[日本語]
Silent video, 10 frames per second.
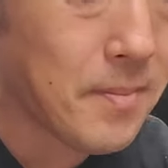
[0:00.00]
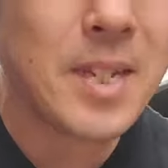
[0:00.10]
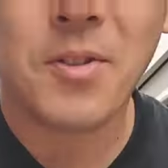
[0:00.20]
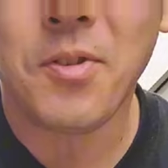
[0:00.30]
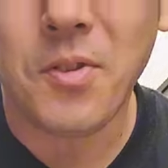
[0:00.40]

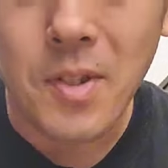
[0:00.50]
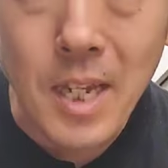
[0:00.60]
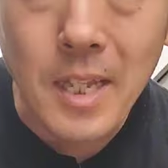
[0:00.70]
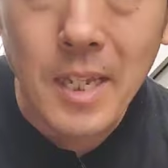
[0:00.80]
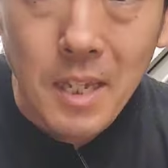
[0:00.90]
じゃあちょっと
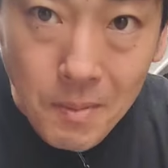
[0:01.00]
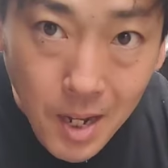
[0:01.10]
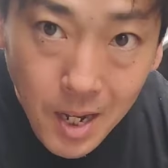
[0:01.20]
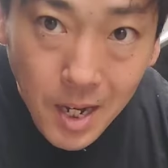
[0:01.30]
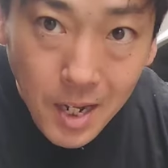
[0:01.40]
やっていき
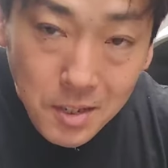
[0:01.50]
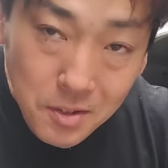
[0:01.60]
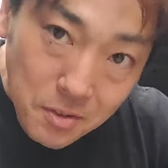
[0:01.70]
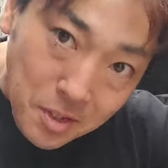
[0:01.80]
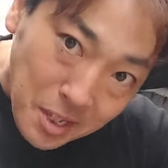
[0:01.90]
ま
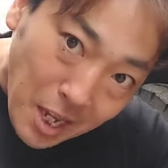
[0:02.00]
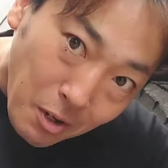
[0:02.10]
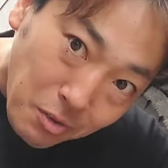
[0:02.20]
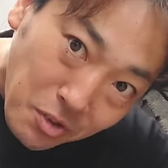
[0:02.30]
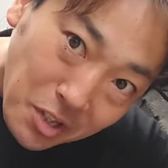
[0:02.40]
す。全然
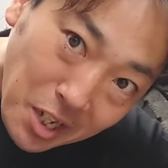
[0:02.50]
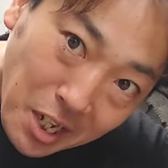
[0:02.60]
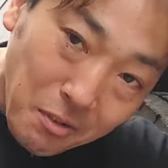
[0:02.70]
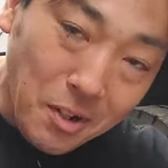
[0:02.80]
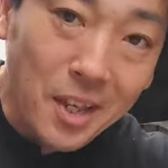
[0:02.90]
顔映ってね
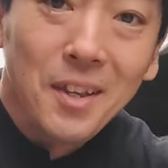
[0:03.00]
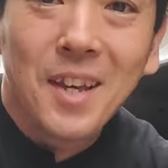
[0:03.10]
えな、俺。